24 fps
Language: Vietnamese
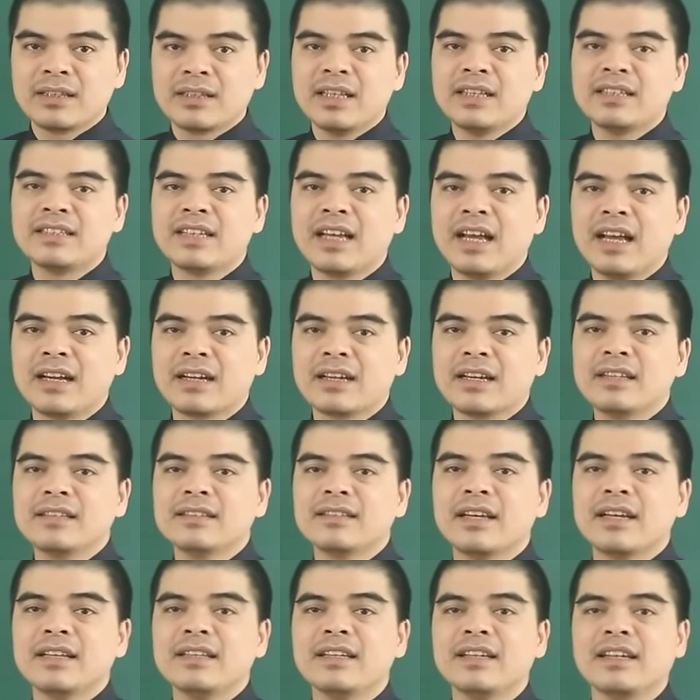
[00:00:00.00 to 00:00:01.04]
Tình trạng
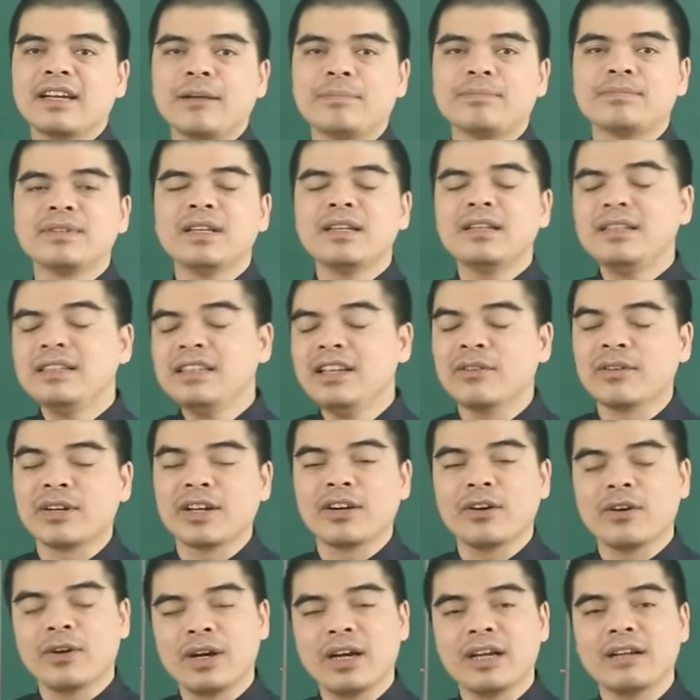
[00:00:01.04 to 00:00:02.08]
kinh tế thì gặp rất nhiều
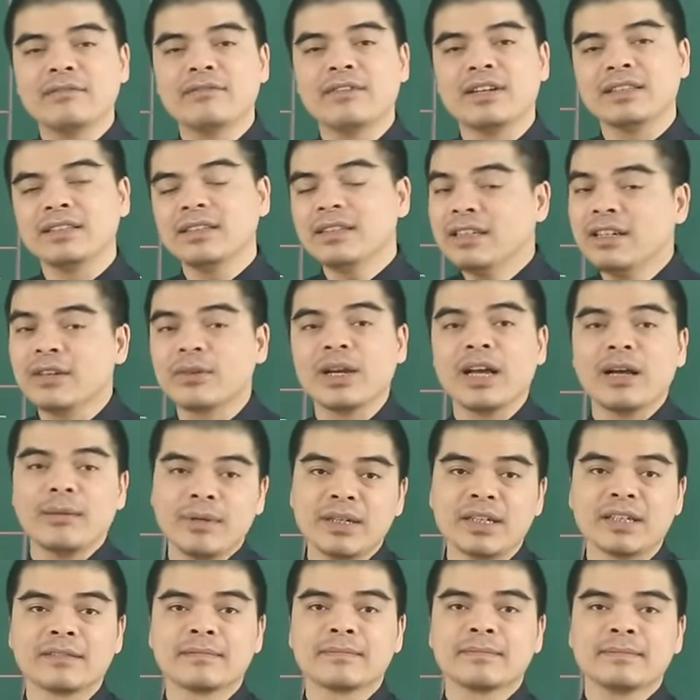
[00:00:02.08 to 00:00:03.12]
cái khó khăn và rất nhiều cái áp
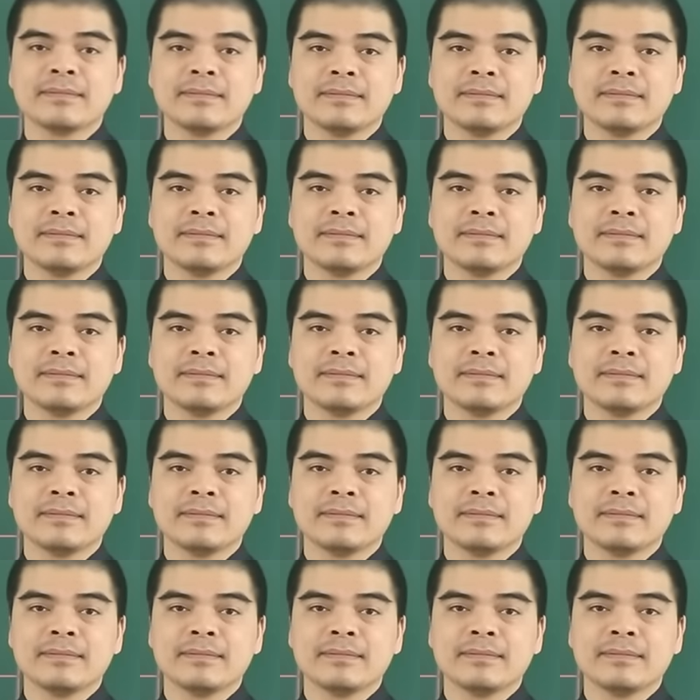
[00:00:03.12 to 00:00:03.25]
lực.